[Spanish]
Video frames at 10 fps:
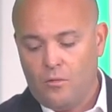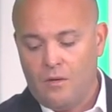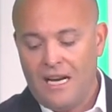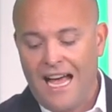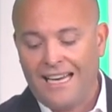
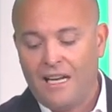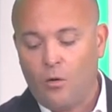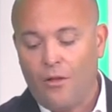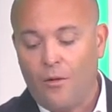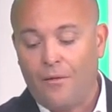Laines
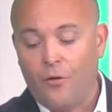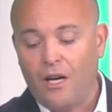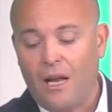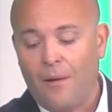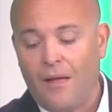cuando abandone
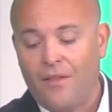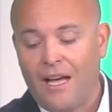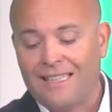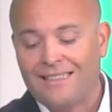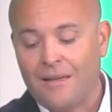la
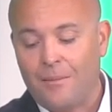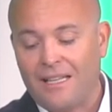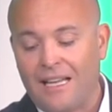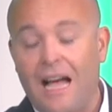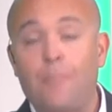banda y se
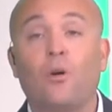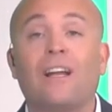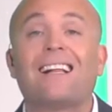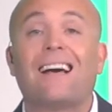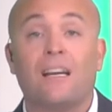meta por
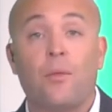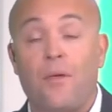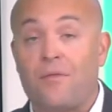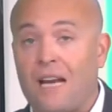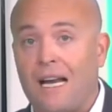el carril
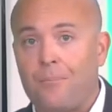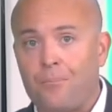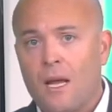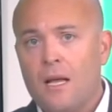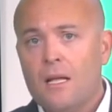central.
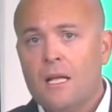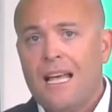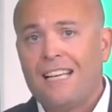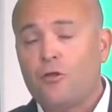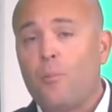
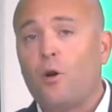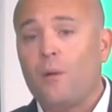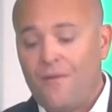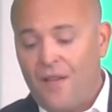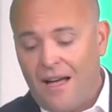Eso por
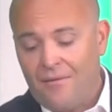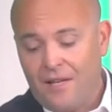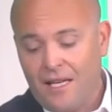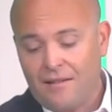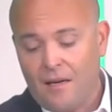banda
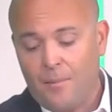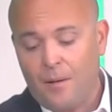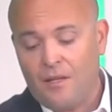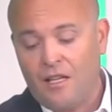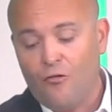diestra,
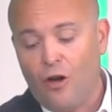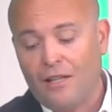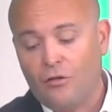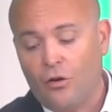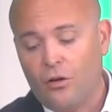permitiendo a
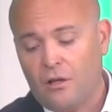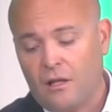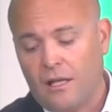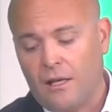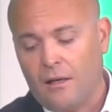Aitor,
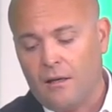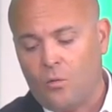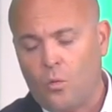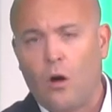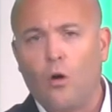que
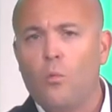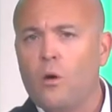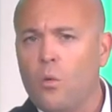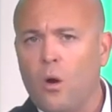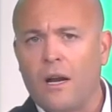cuajó muy
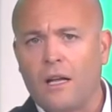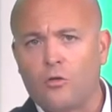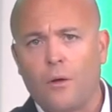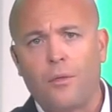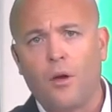buena
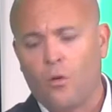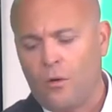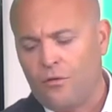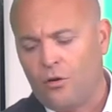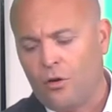actuación
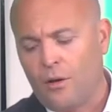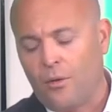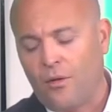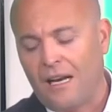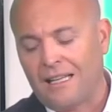cuando lo
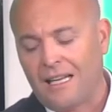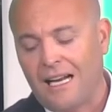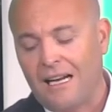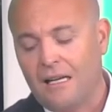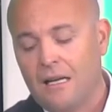hizo de
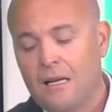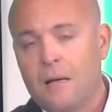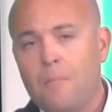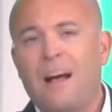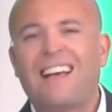lateral,
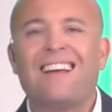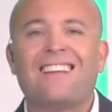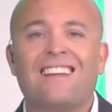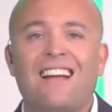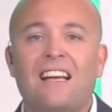más que
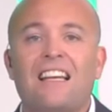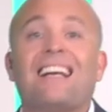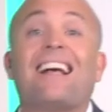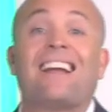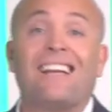lateral
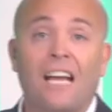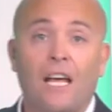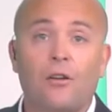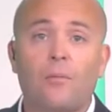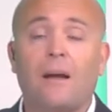
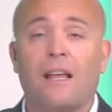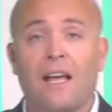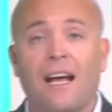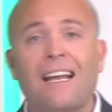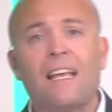carrilero, para
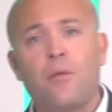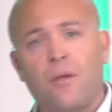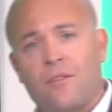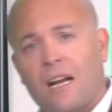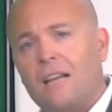llegar y
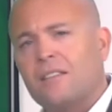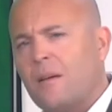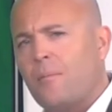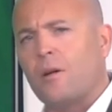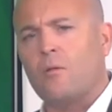centrar
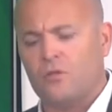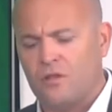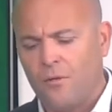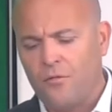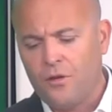siempre con
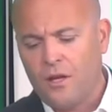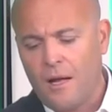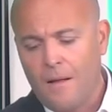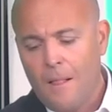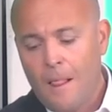mucha profundidad.